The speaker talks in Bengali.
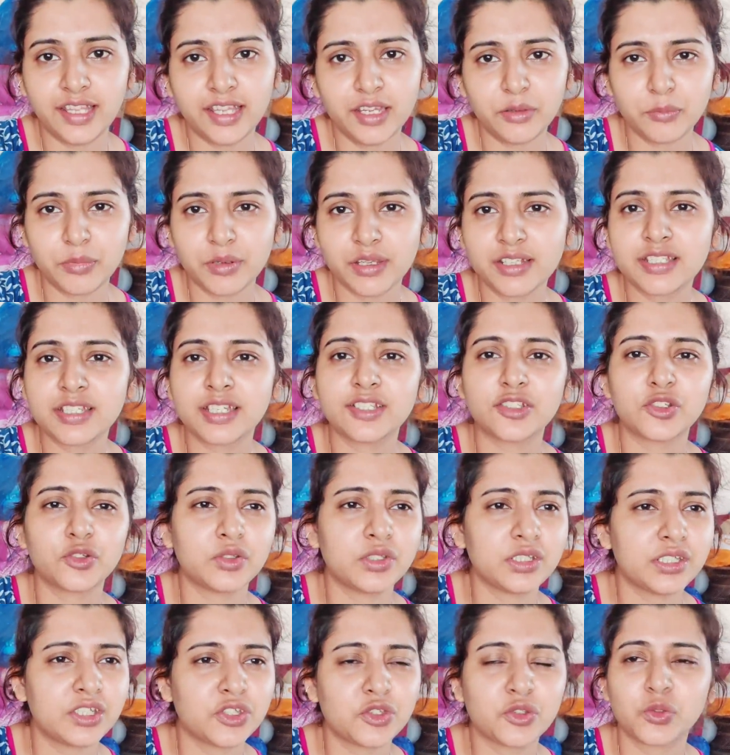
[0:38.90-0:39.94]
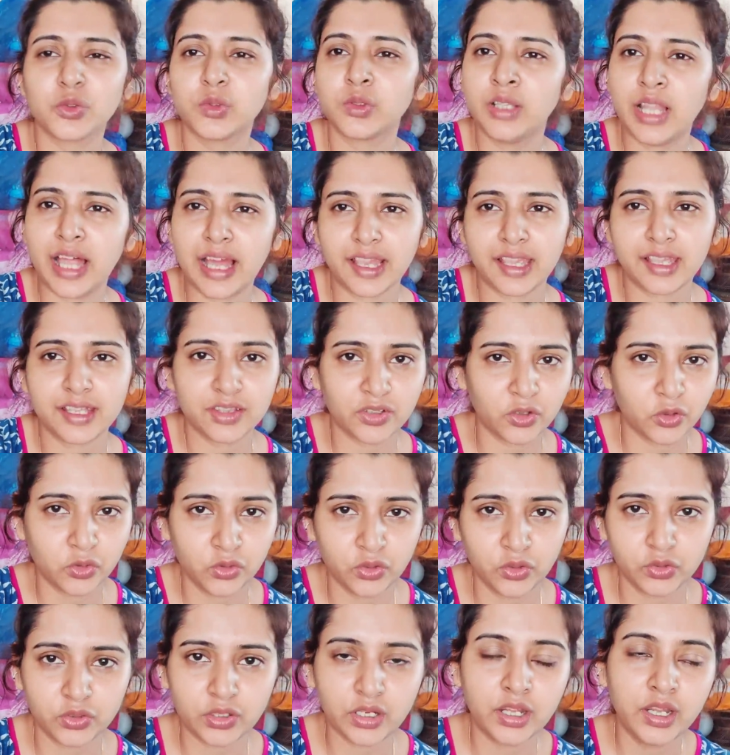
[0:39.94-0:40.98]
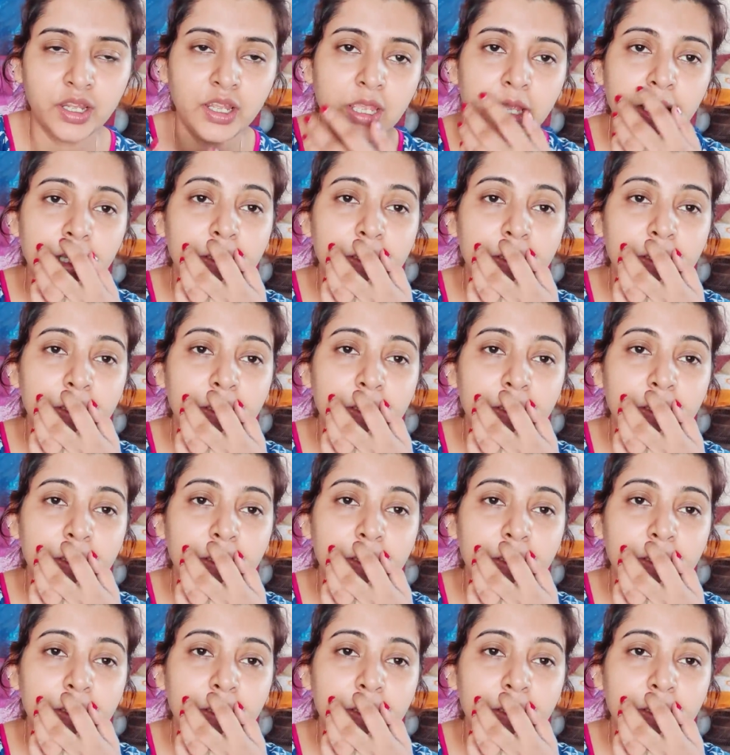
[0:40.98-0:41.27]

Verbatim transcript: দেখবে যে যদি কিছু লাগে তখন ওটা